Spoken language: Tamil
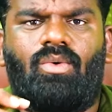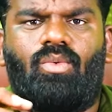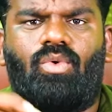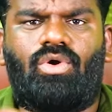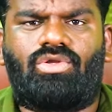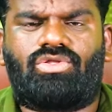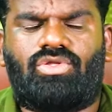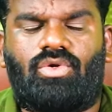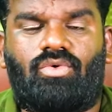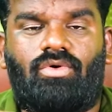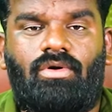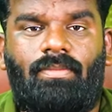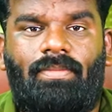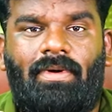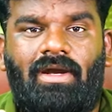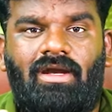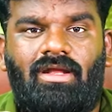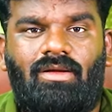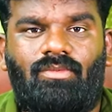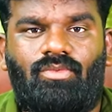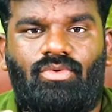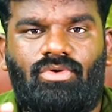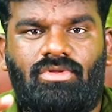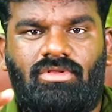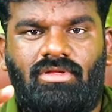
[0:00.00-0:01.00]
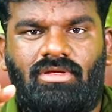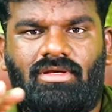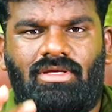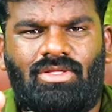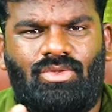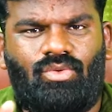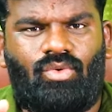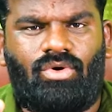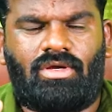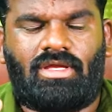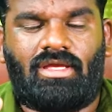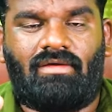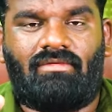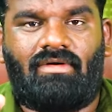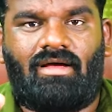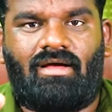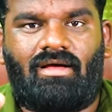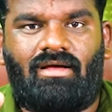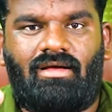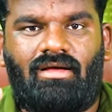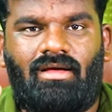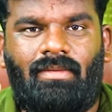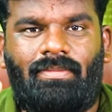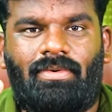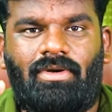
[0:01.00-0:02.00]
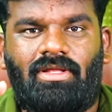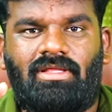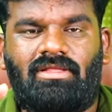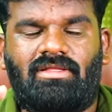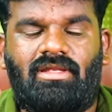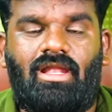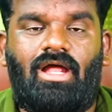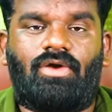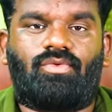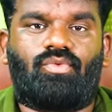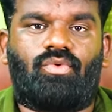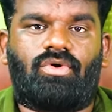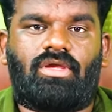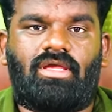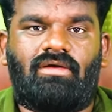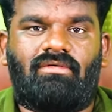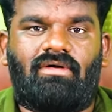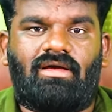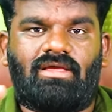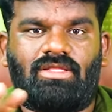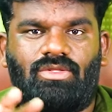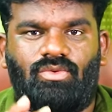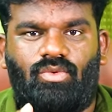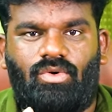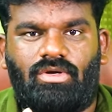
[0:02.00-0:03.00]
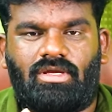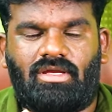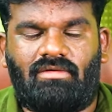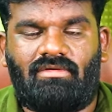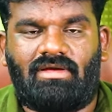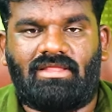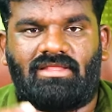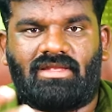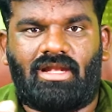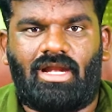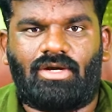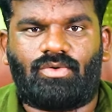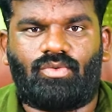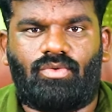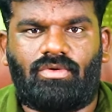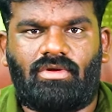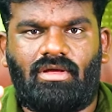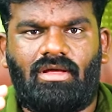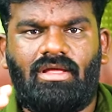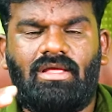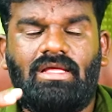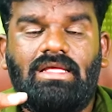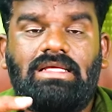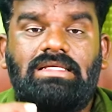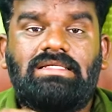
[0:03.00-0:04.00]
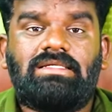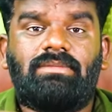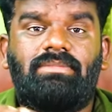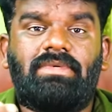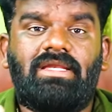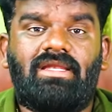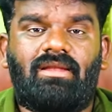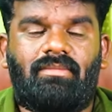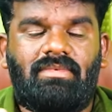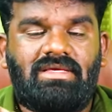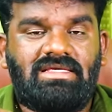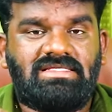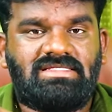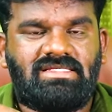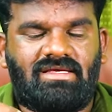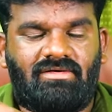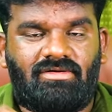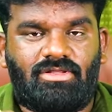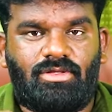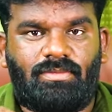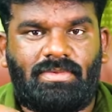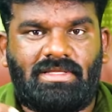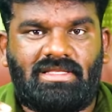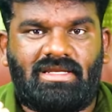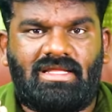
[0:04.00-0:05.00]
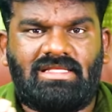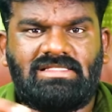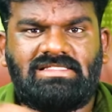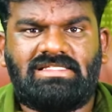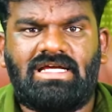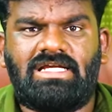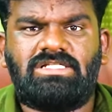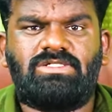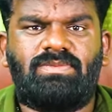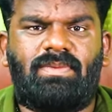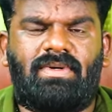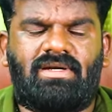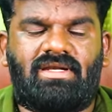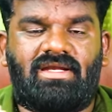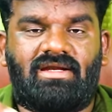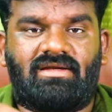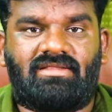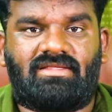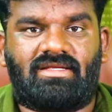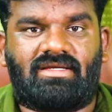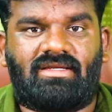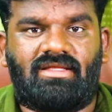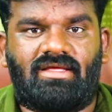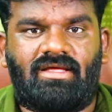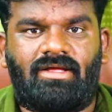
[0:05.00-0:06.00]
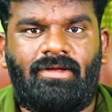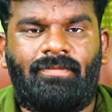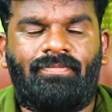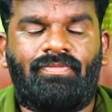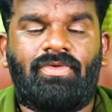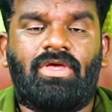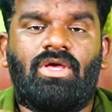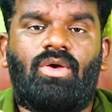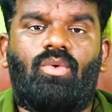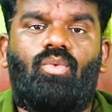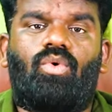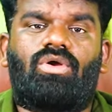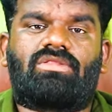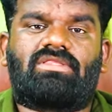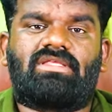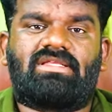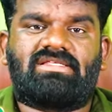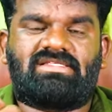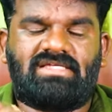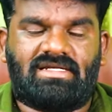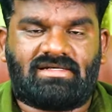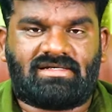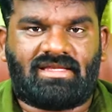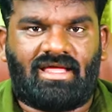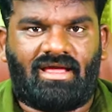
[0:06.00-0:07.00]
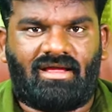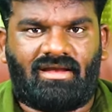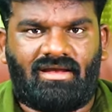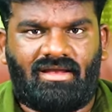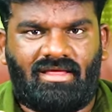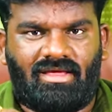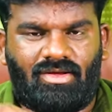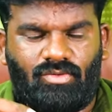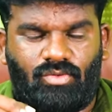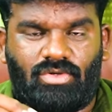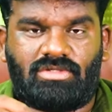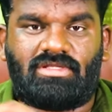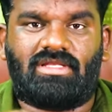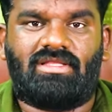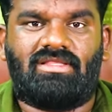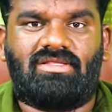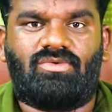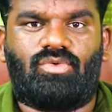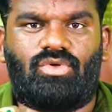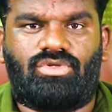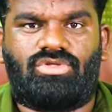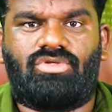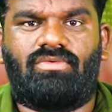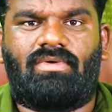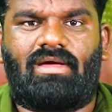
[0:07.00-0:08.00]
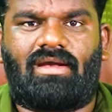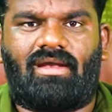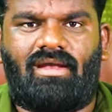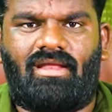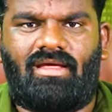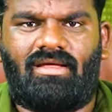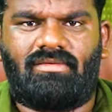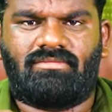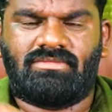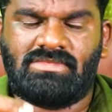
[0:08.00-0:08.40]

ஒருத்தர் கூட பழகும்போது இது ஓகேவா அப்புறம் இது நாட்டு ஓகேவா இது ஓகேவா இது நாட்டு ஓகே இப்படி நம்ம ஈஸியாக வந்து பார்த்தீங்கன்னா ஜட்மெண்ட் எடுத்துகிட்டு ஒருத்தர் செட் ஆகல ஒருத்தர் இது ஒத்து வரல